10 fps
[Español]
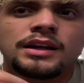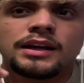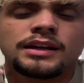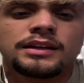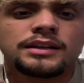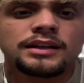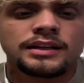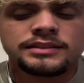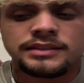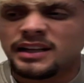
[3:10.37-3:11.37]

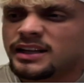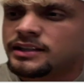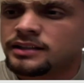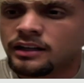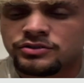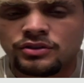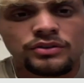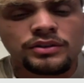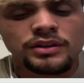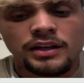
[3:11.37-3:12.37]
la ley de
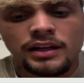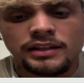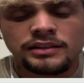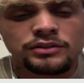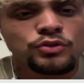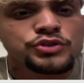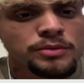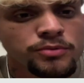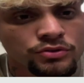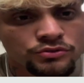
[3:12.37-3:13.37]
atracción, el lucha
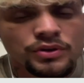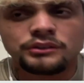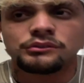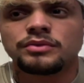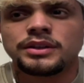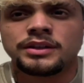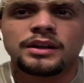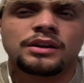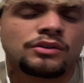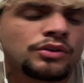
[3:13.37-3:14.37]
por tus sueños,
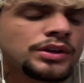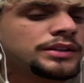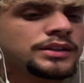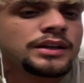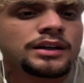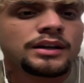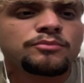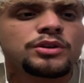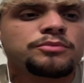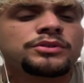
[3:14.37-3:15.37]
que hoy en día es
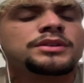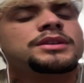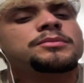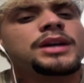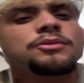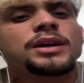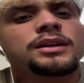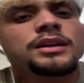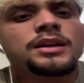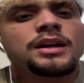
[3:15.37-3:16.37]
muy importante también hablar,
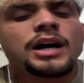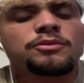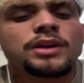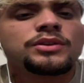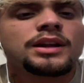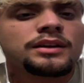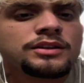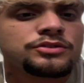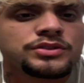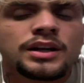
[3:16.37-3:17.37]
hablarlo en las redes
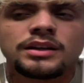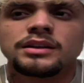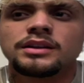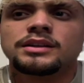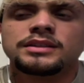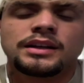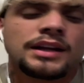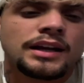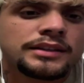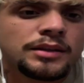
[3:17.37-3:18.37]
sociales, ya que la
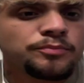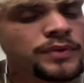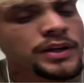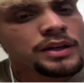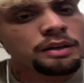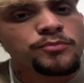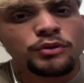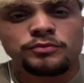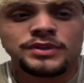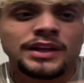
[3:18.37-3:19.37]
gente eh, por
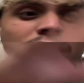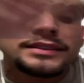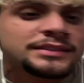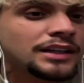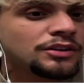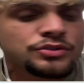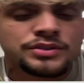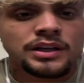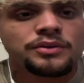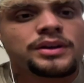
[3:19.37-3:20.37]
tantas cosas
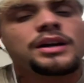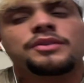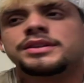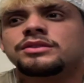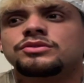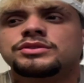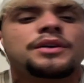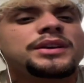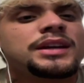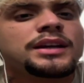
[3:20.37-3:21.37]
que ven a veces no
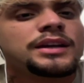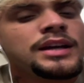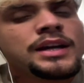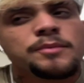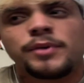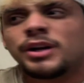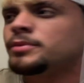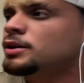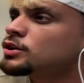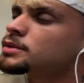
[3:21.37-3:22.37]
saben qué, para, para
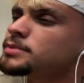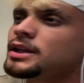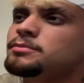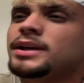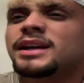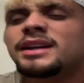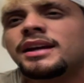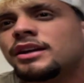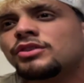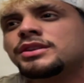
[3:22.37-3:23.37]
dónde meterme, qué, qué,
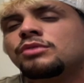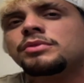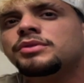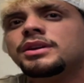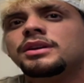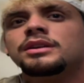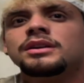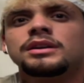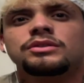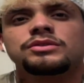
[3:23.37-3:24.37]
quiero hacer con mi vida.
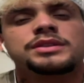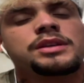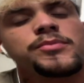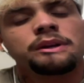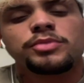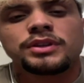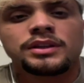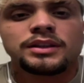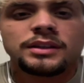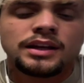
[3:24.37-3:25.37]
Entonces siempre es
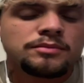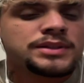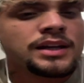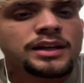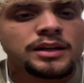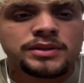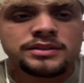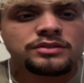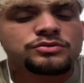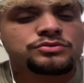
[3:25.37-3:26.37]
importante dar el mensaje de que
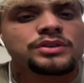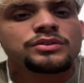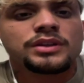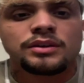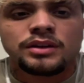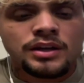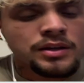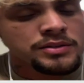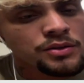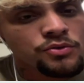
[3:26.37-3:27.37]
persigan sus sueños y que
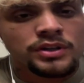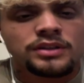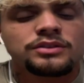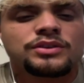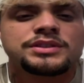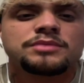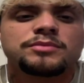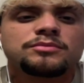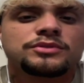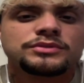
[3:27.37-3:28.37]
se busquen dentro de sí mismos.